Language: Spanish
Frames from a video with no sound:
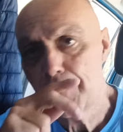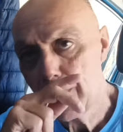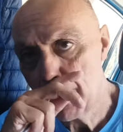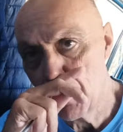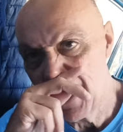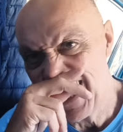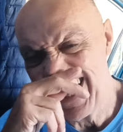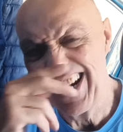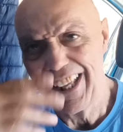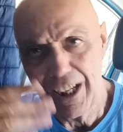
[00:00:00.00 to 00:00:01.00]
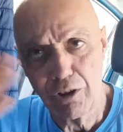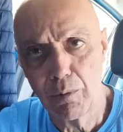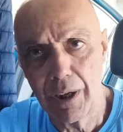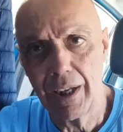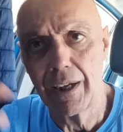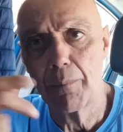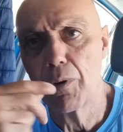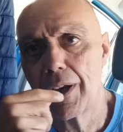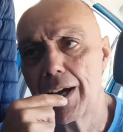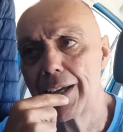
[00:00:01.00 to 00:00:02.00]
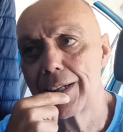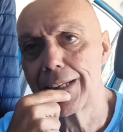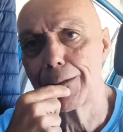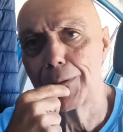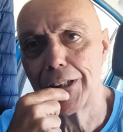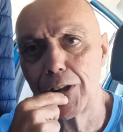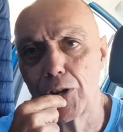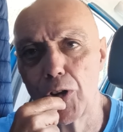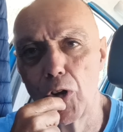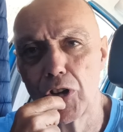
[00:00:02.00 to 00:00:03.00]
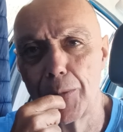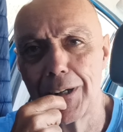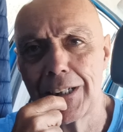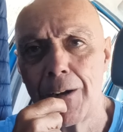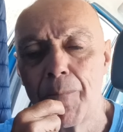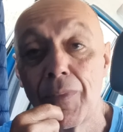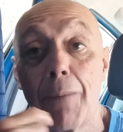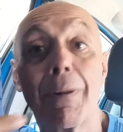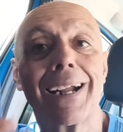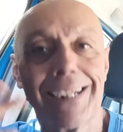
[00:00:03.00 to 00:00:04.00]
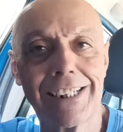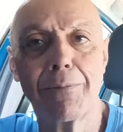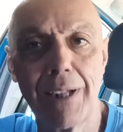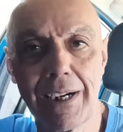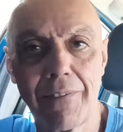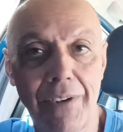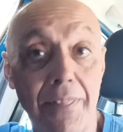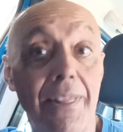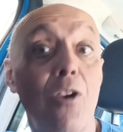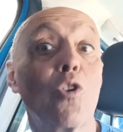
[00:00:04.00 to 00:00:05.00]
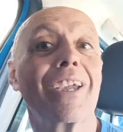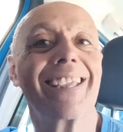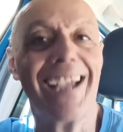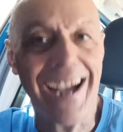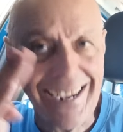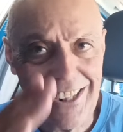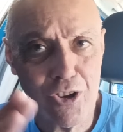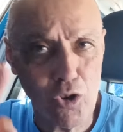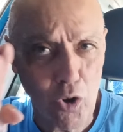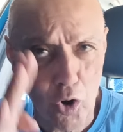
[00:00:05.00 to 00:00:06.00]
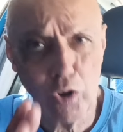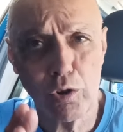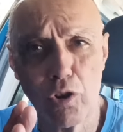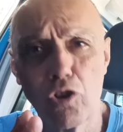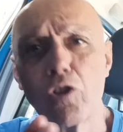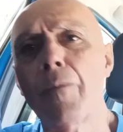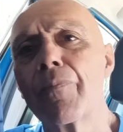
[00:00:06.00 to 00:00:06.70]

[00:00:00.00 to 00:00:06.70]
voy a ir leyendo y voy a ir transmitiendo a todos los demás para que sirva de referencia lo que ya han hecho otros